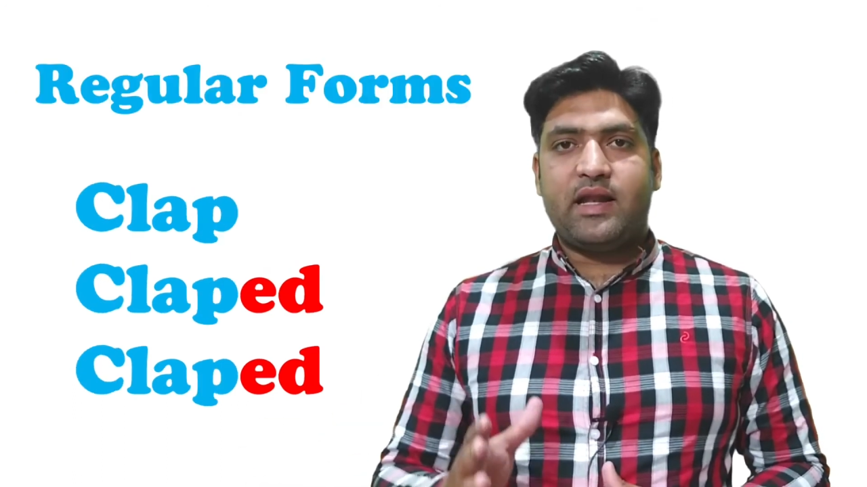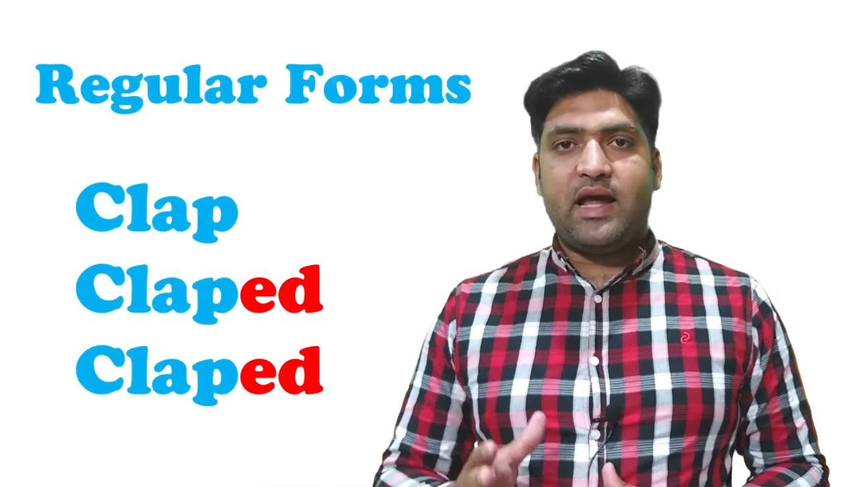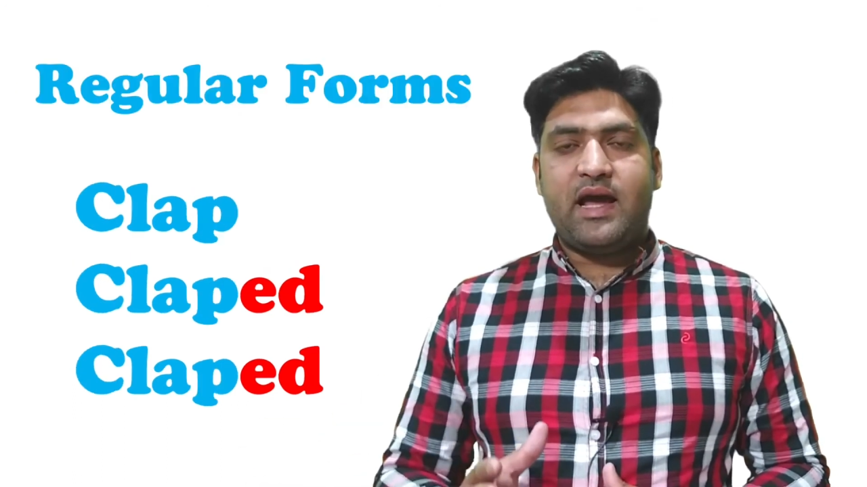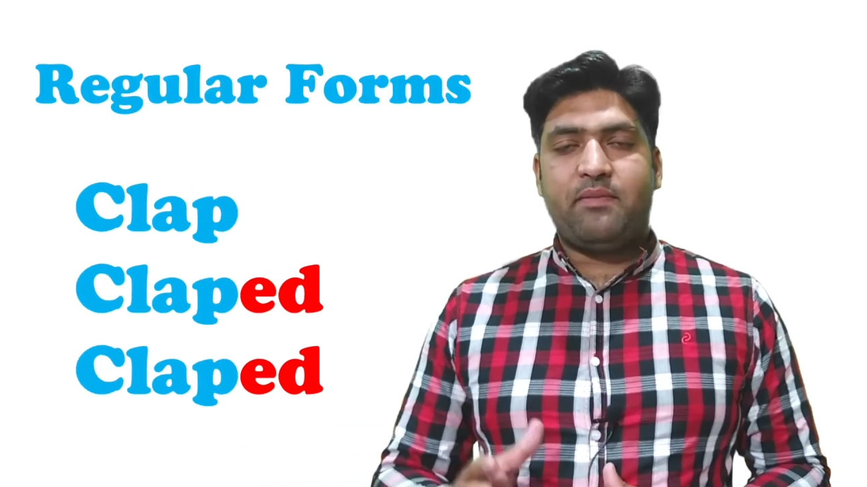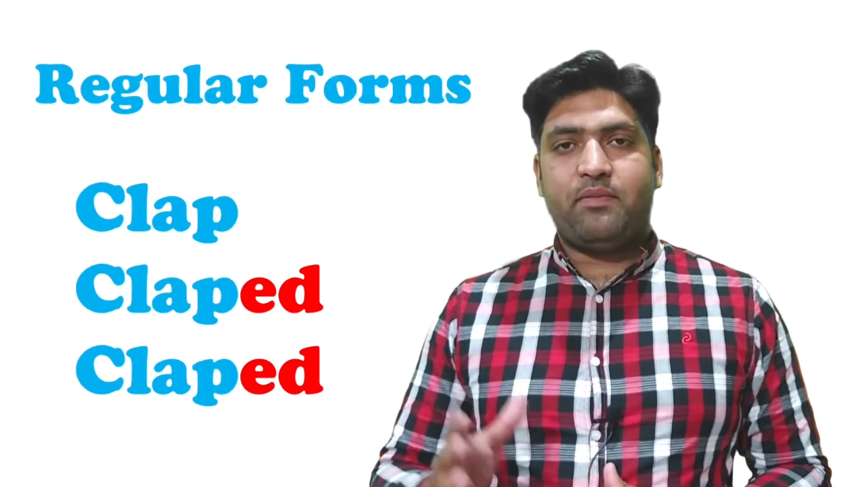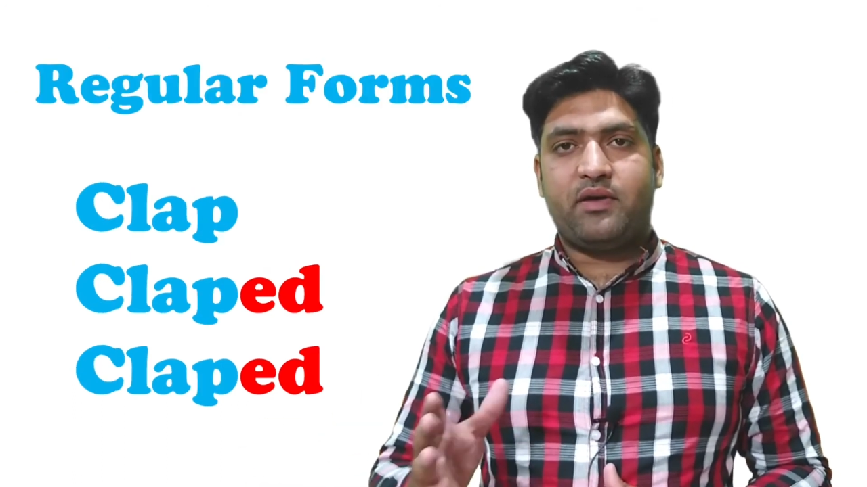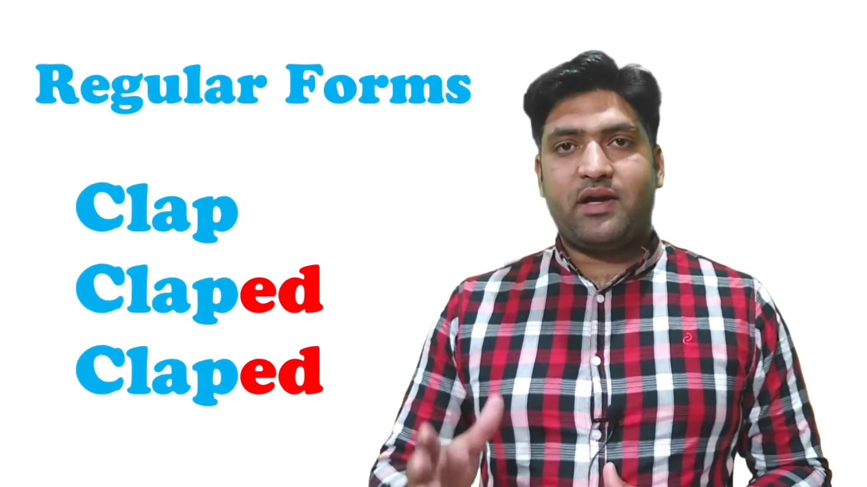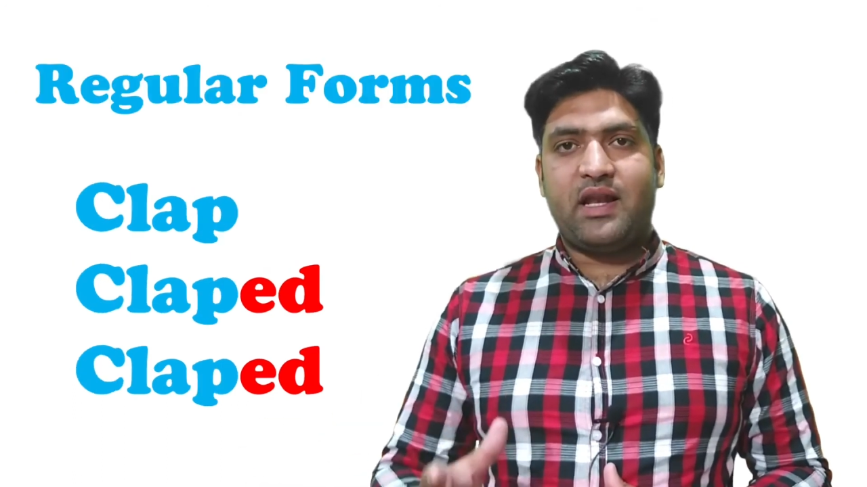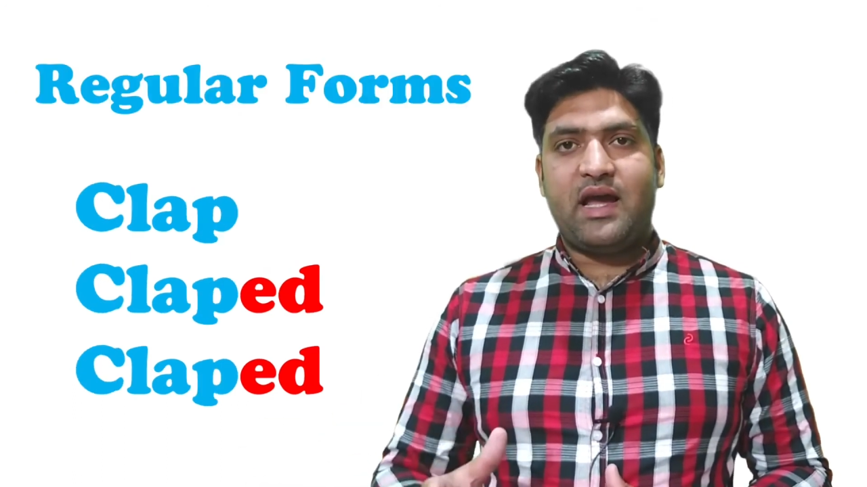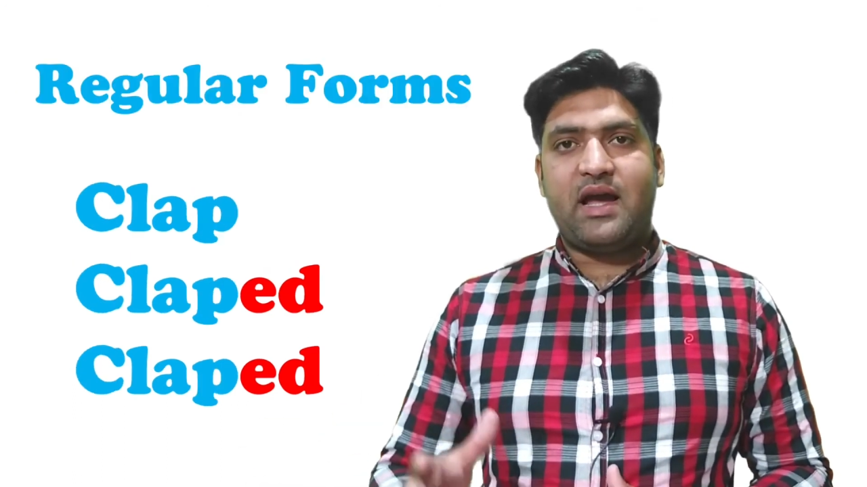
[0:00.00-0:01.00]
क्लैप
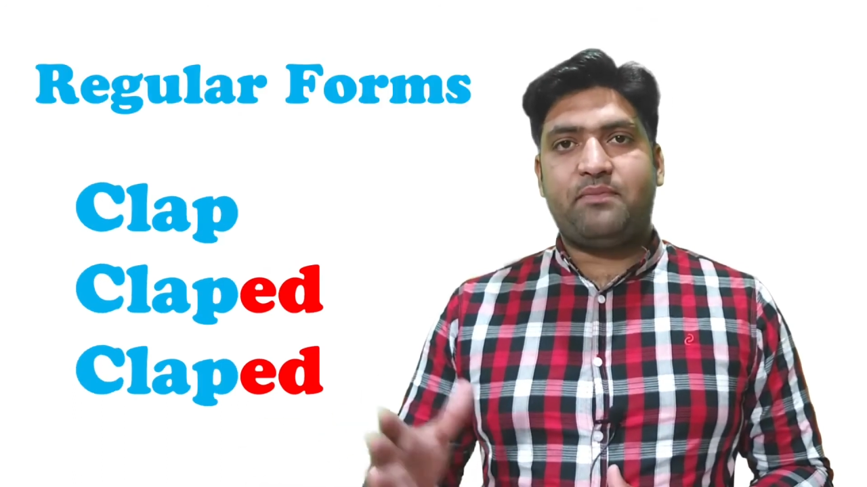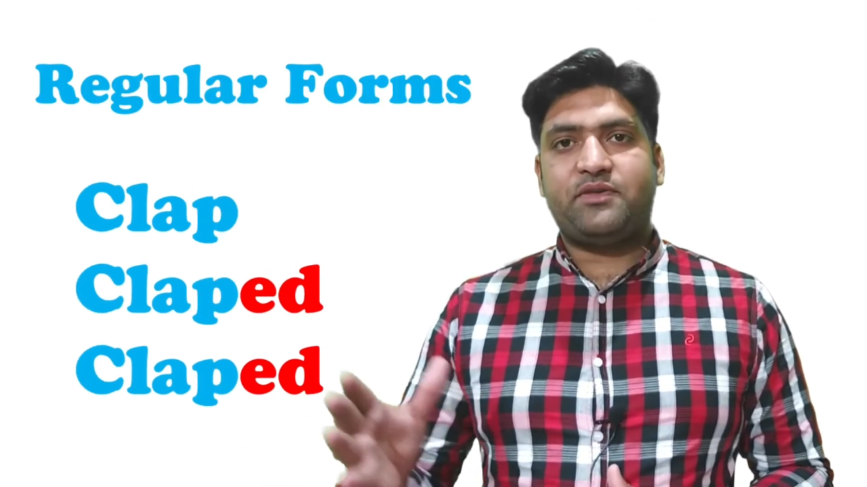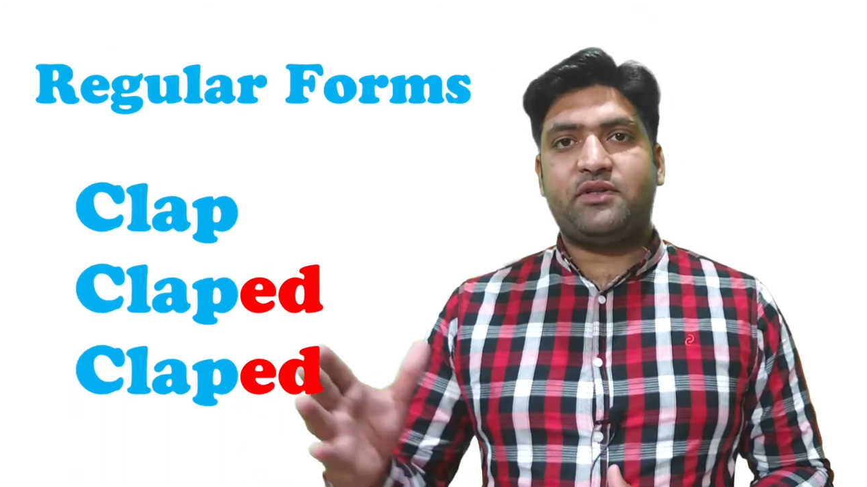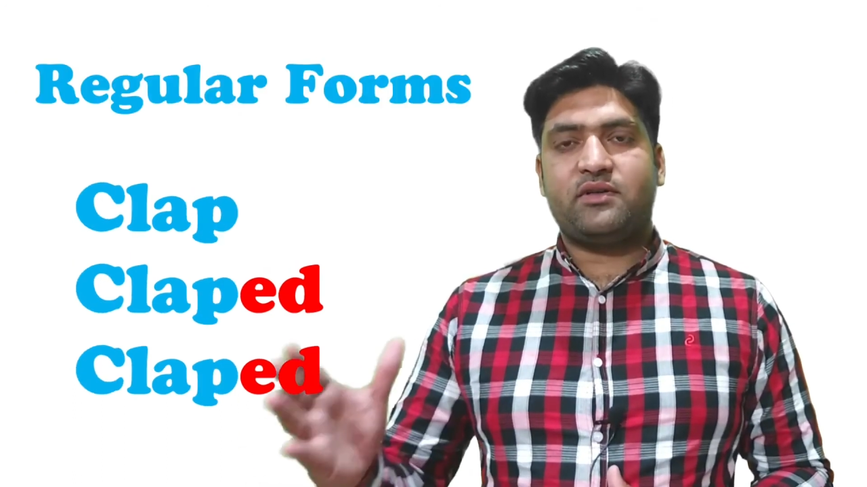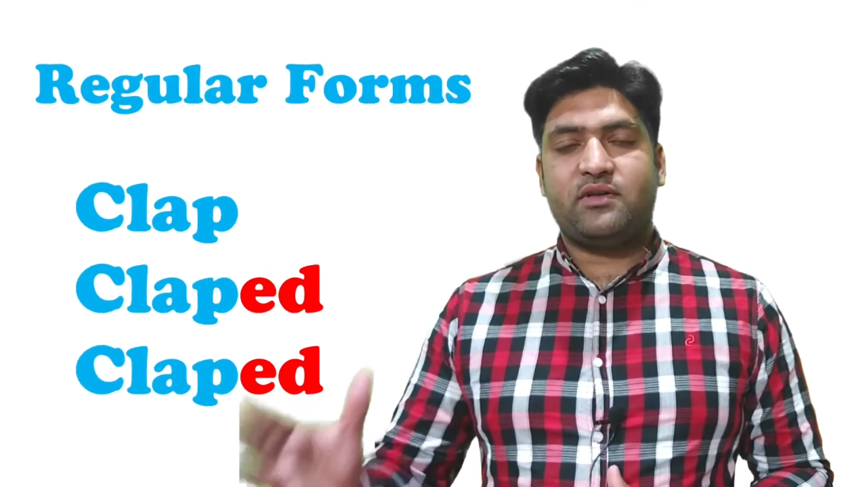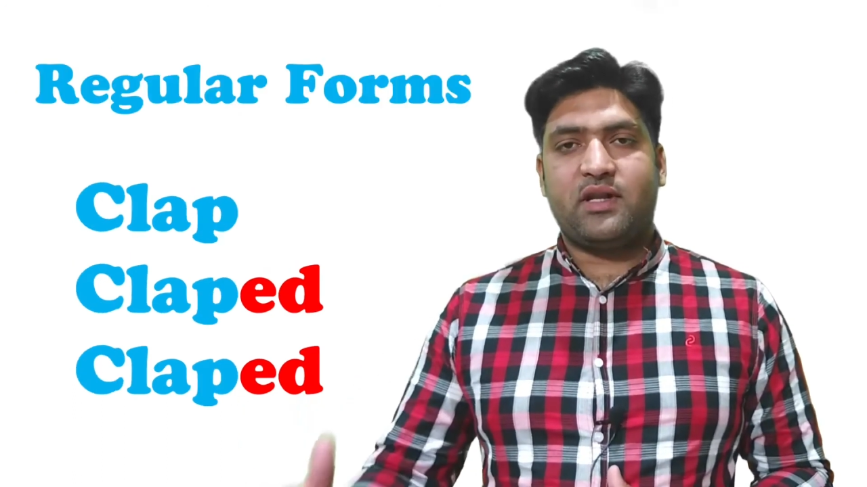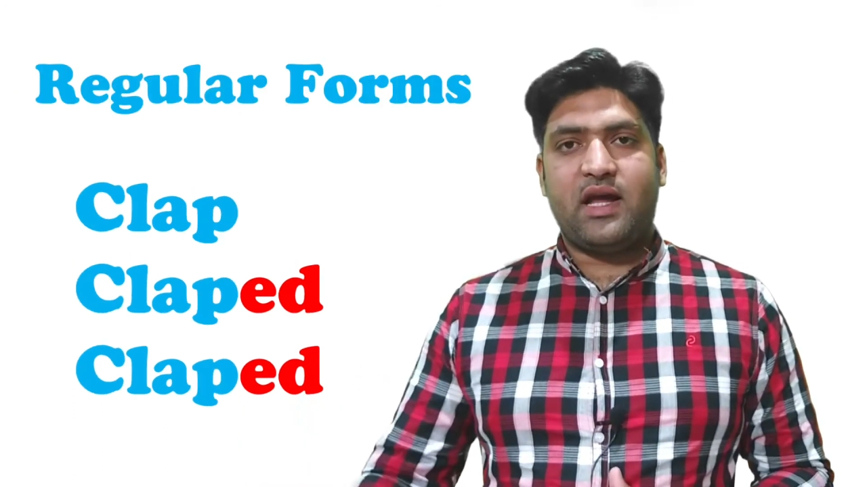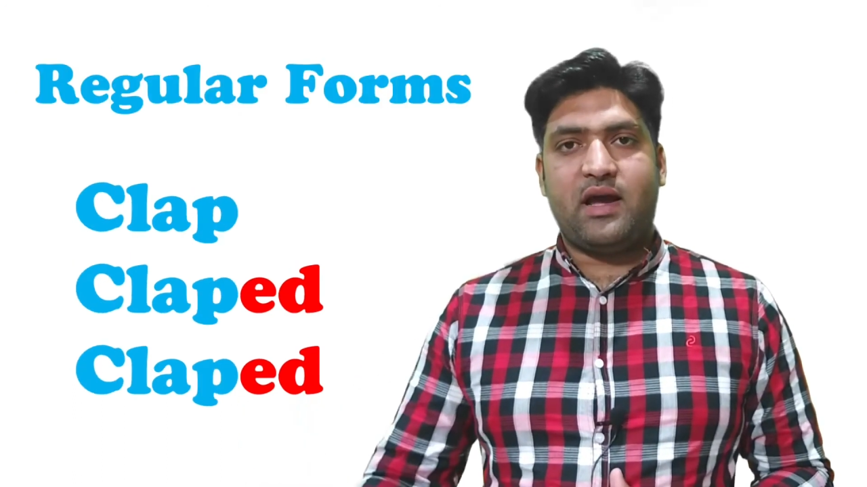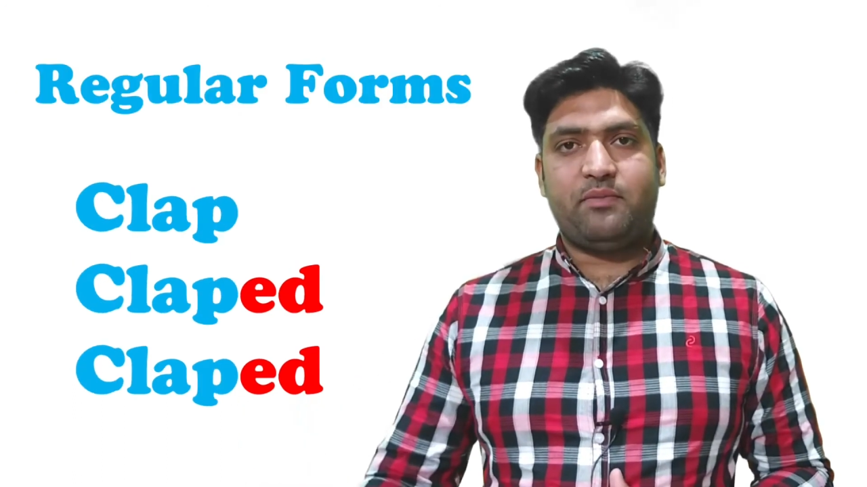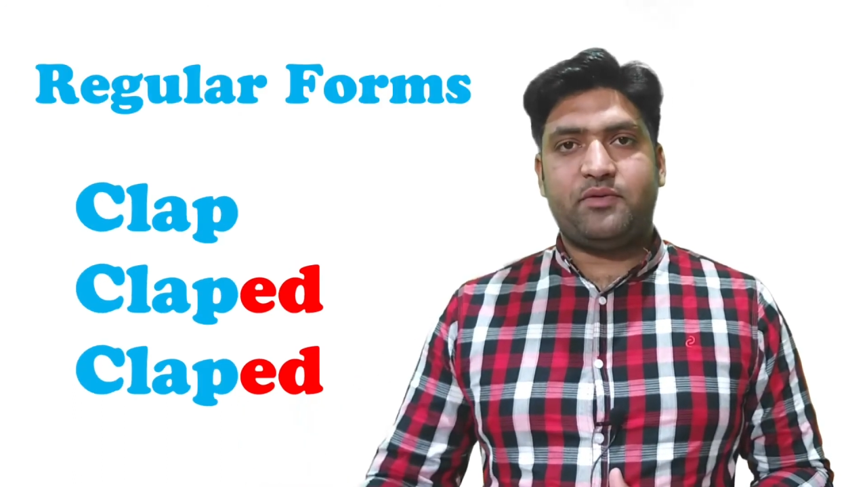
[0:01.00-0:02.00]
क्लैप्ड
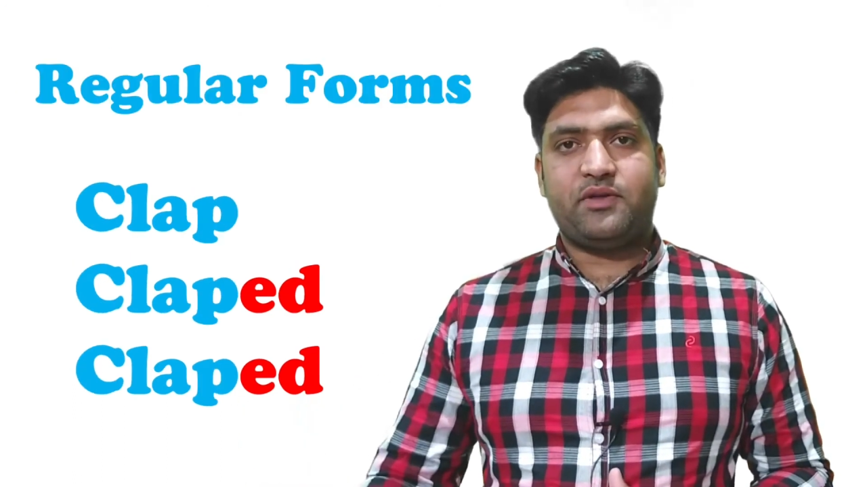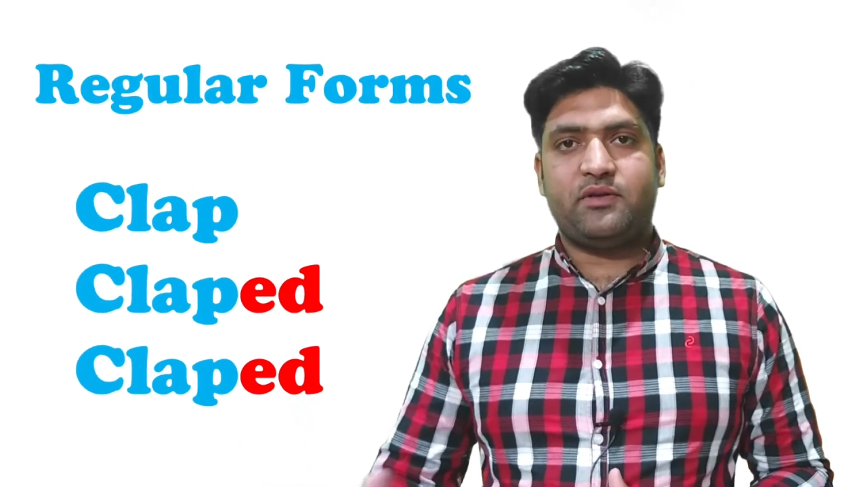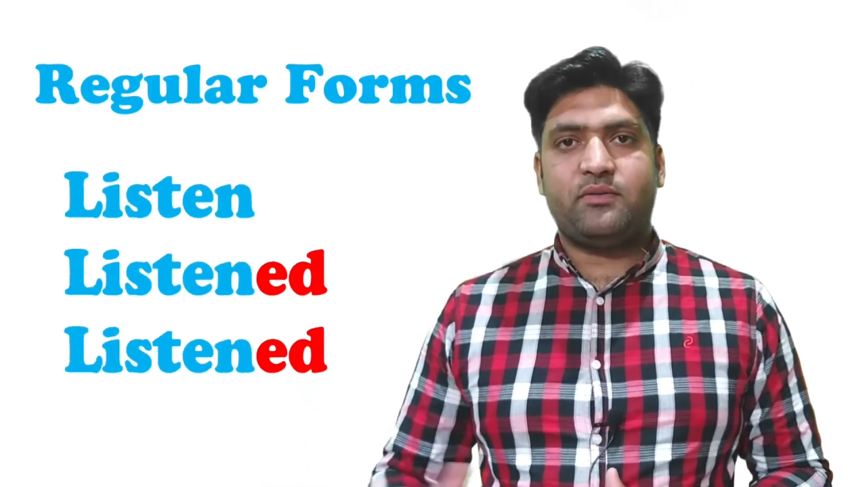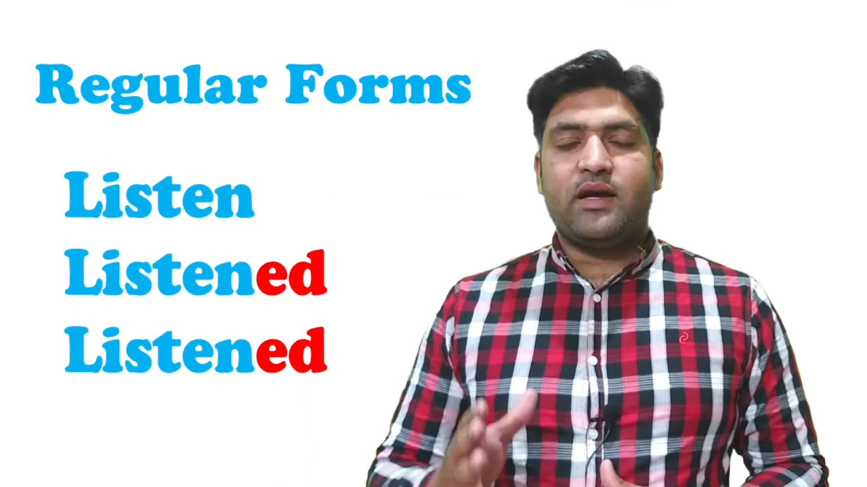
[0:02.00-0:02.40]
क्लैप्ड